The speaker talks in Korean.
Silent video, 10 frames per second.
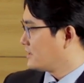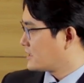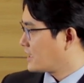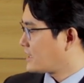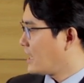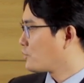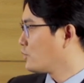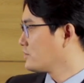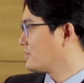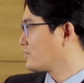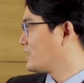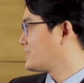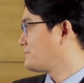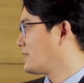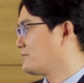제가 다공석과
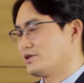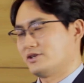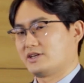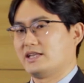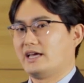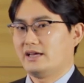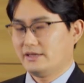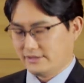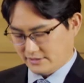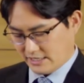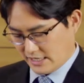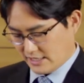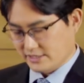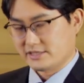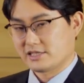집단 면역에 대해,
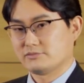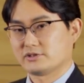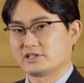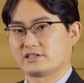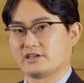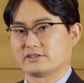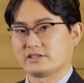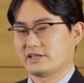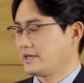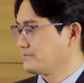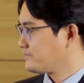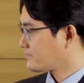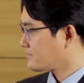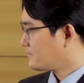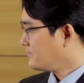대해 질문을 드렸는데
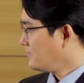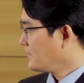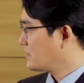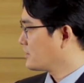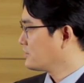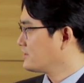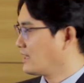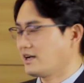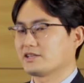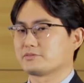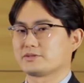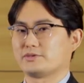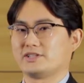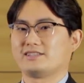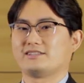전혀 상관없어
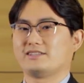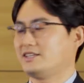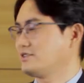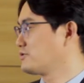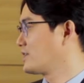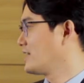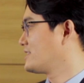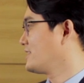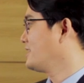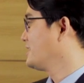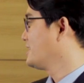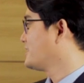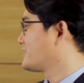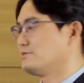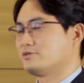보이는 이 두 가지
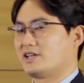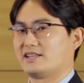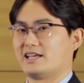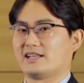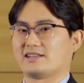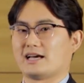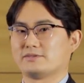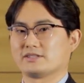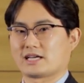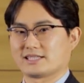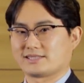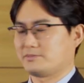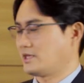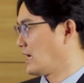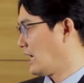질문에 대한 답은
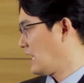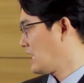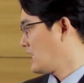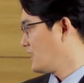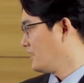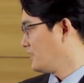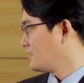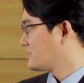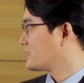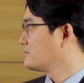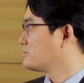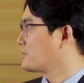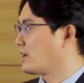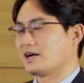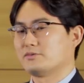같습니다.
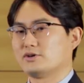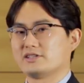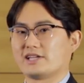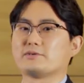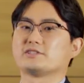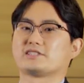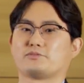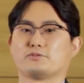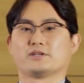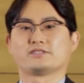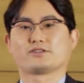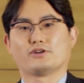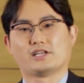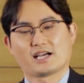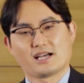지금부터 알아볼 세 번째 보편적
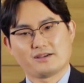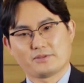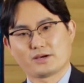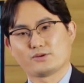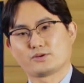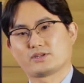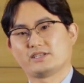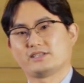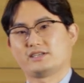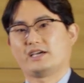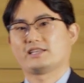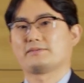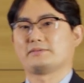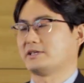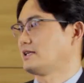원리가 바로 그
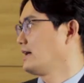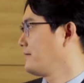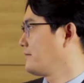해답입니다.